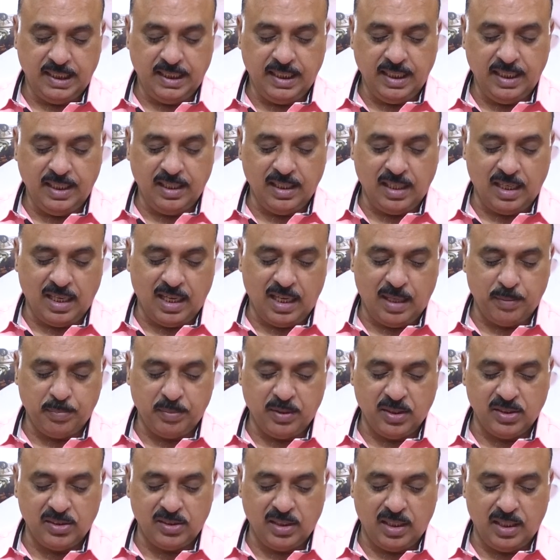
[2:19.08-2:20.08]
ये
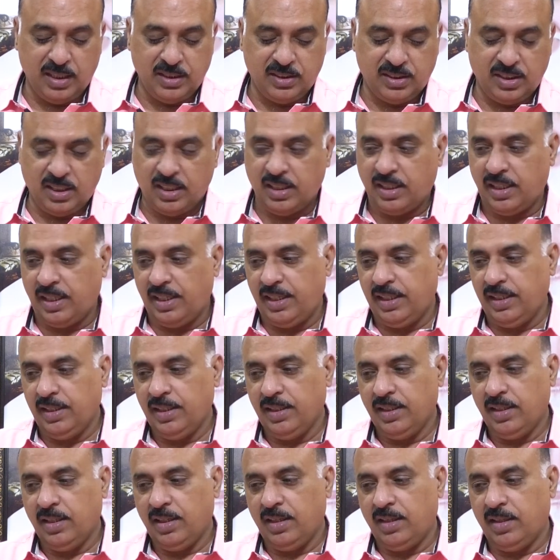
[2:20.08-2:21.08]
आपके जायचे के
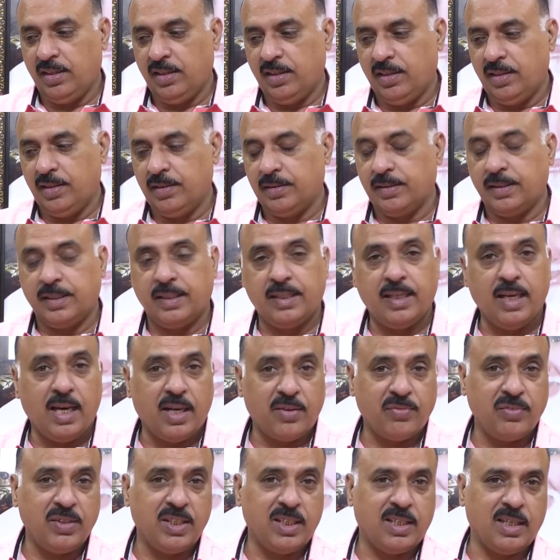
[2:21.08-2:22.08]

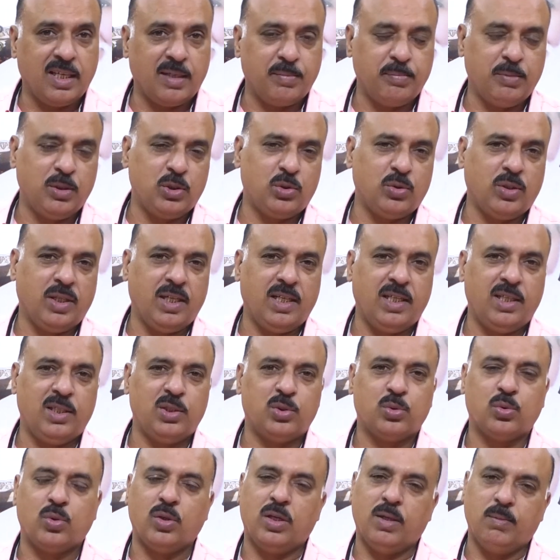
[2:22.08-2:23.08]
ग्यारहवें घर में जो है
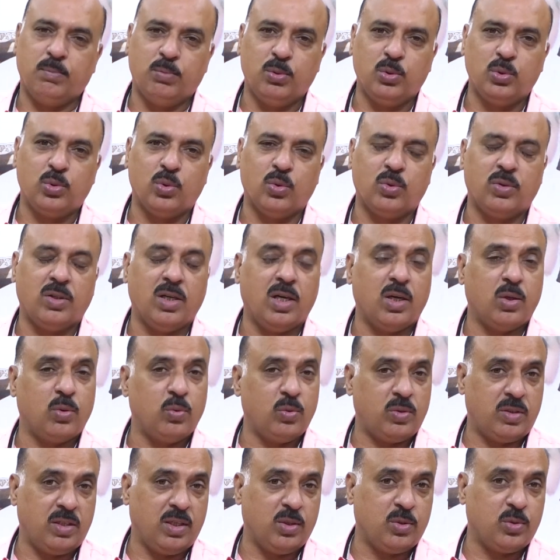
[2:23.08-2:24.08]
इसको हबूत होगा
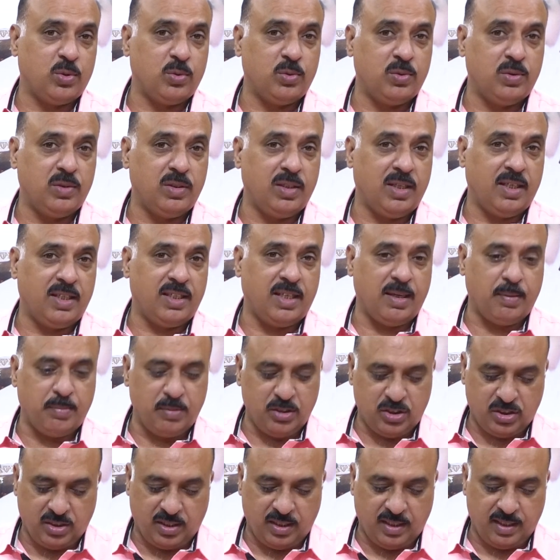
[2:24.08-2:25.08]
गुटलक को
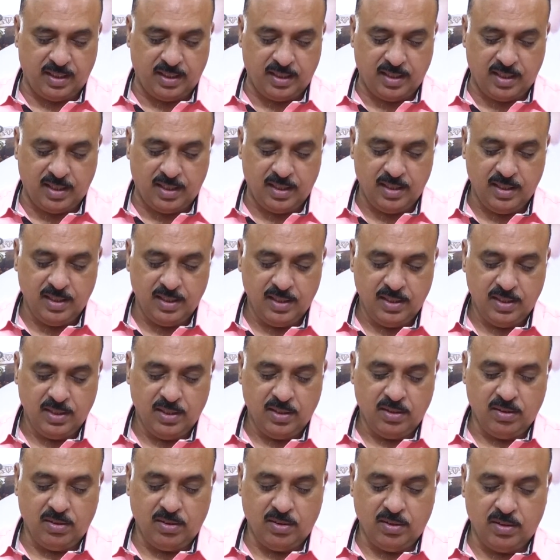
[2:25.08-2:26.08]
डैमेज करेगा
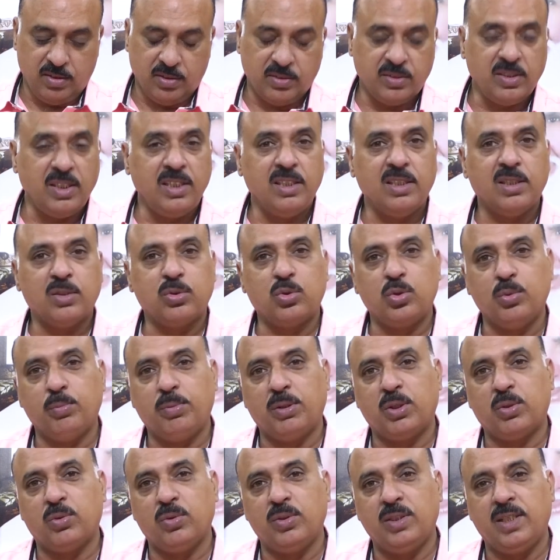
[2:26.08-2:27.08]
और तीन
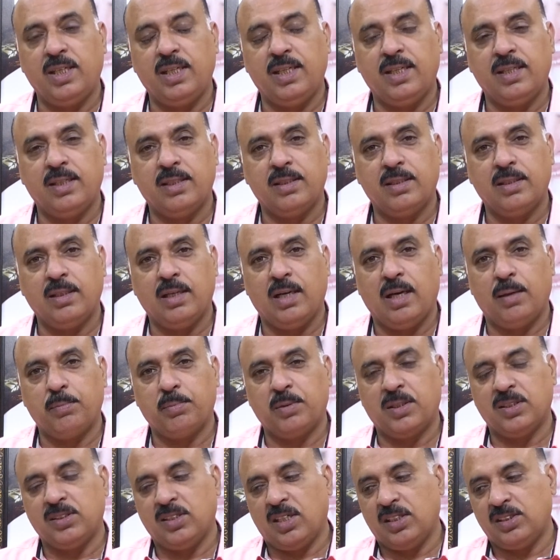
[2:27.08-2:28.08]
अक्टूबर को ये
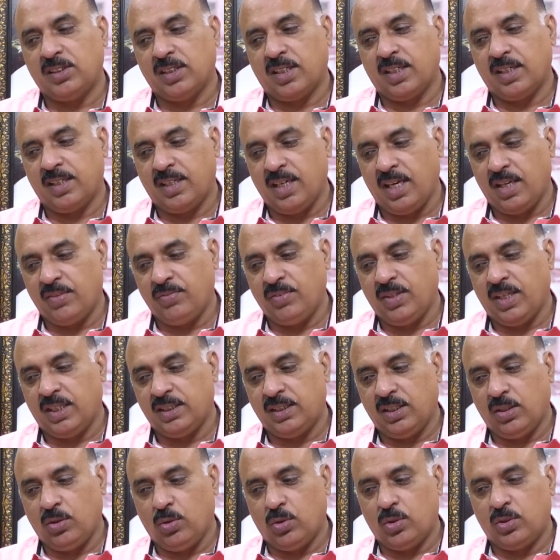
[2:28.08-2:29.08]
आपके जायचे के ग्यारहवें आ
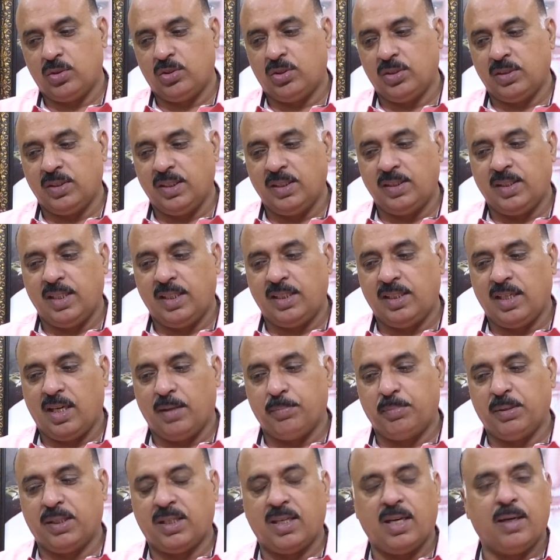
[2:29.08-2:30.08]
जाएगा और जितनी देर
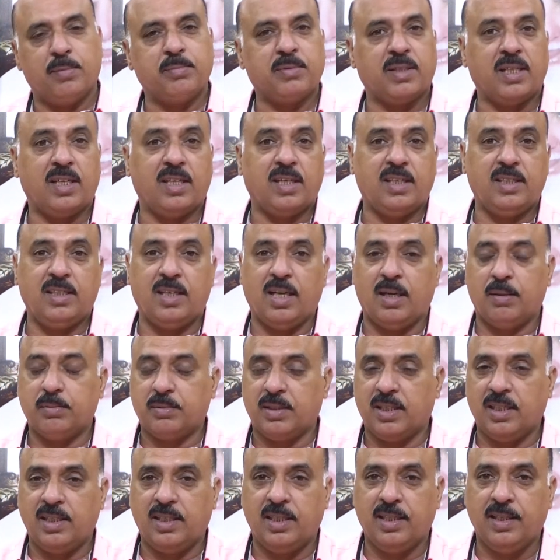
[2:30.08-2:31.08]
यहाँ पे काम करेगा ये
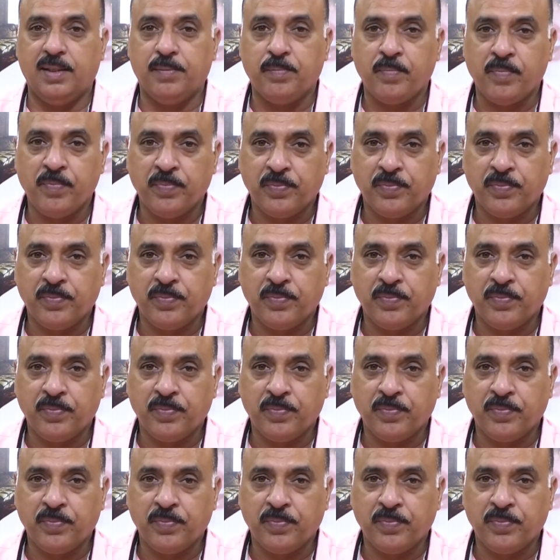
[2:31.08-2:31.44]
आपके लिए